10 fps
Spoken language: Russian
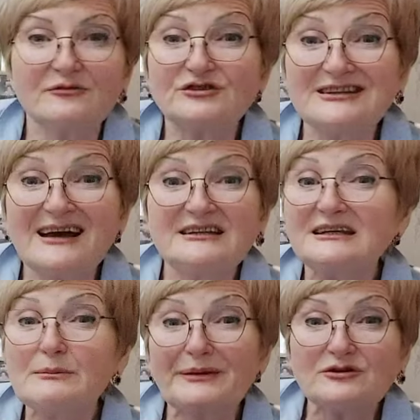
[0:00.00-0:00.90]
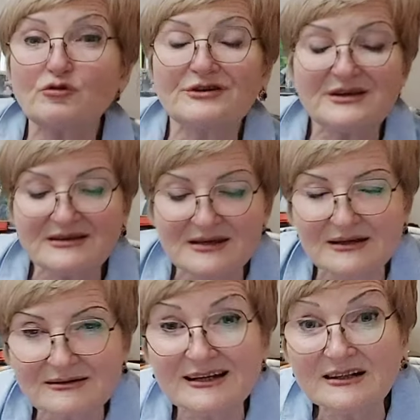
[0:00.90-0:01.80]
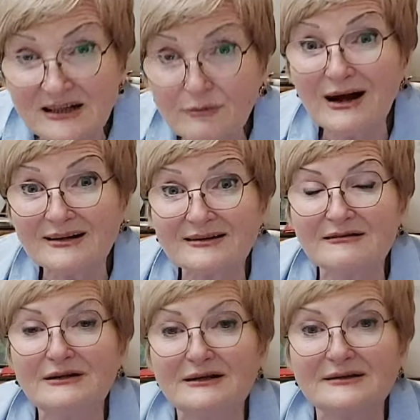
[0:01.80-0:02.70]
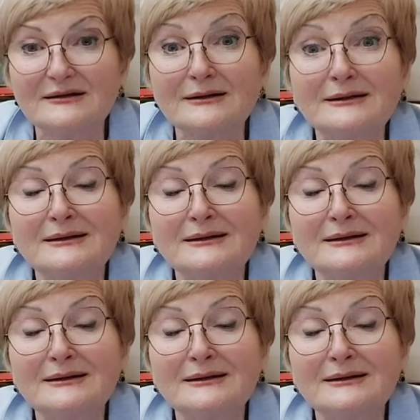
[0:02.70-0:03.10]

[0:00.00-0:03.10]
Вот я не гипотоник, нет. Это нормальное давление.